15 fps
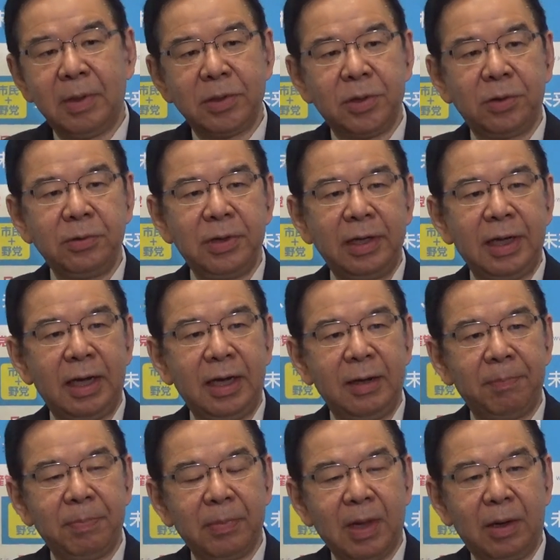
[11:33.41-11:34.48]
その上
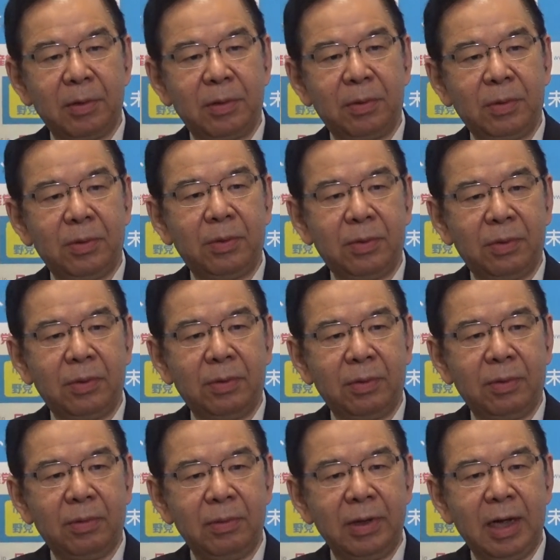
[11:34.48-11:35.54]
で、あの
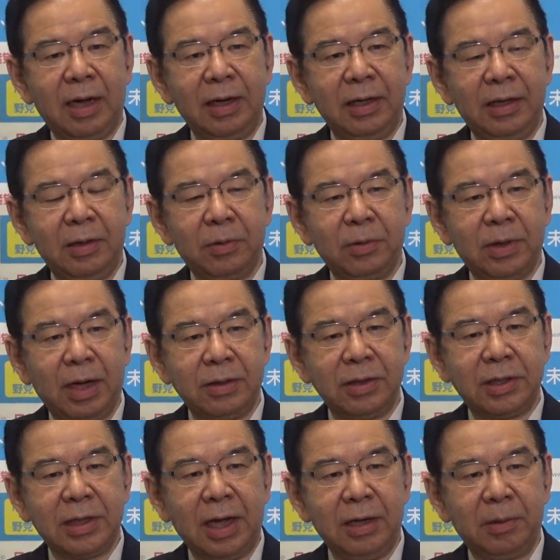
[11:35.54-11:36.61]
やはり日本学
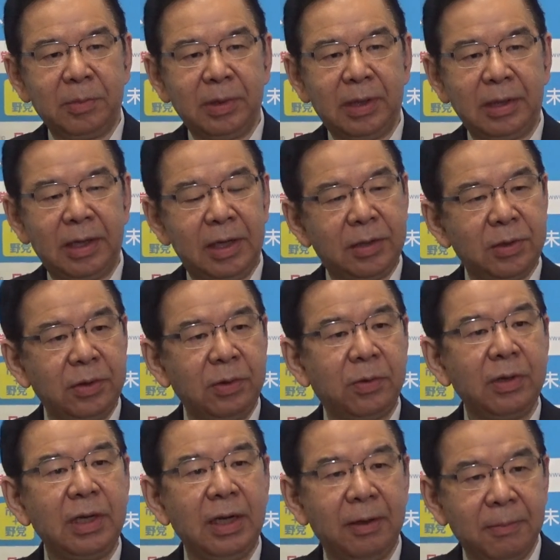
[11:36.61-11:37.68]
術会議の問題って非常に
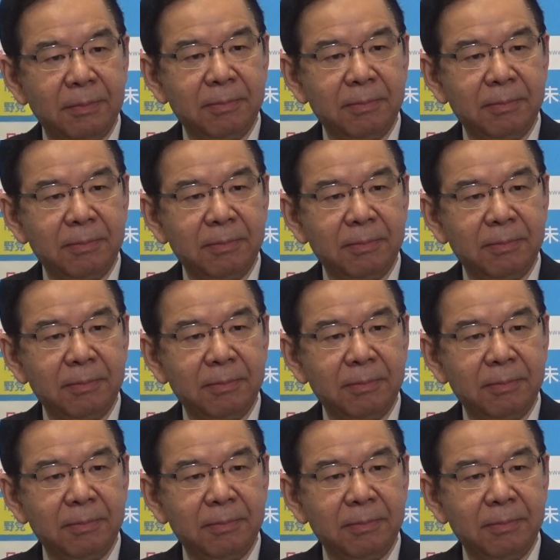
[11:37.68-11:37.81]
大きい。